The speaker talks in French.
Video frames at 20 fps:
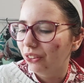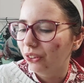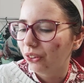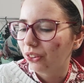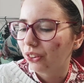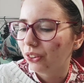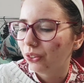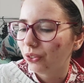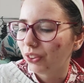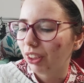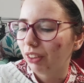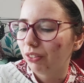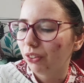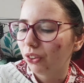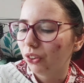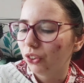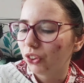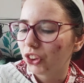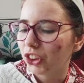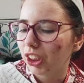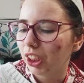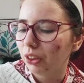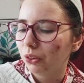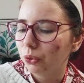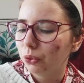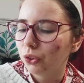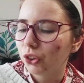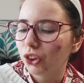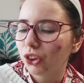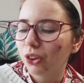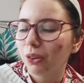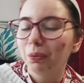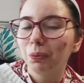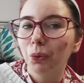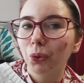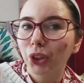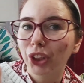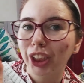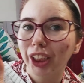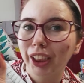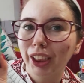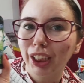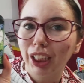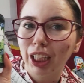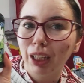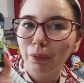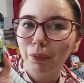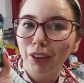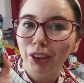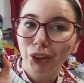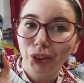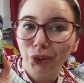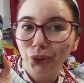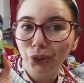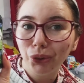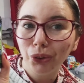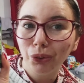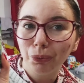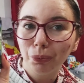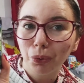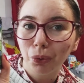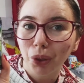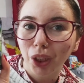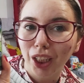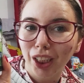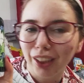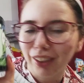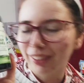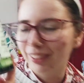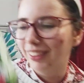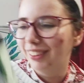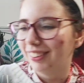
Donc, nous avons le gel douche, comme mon chéri l'a appelé, jus de poire,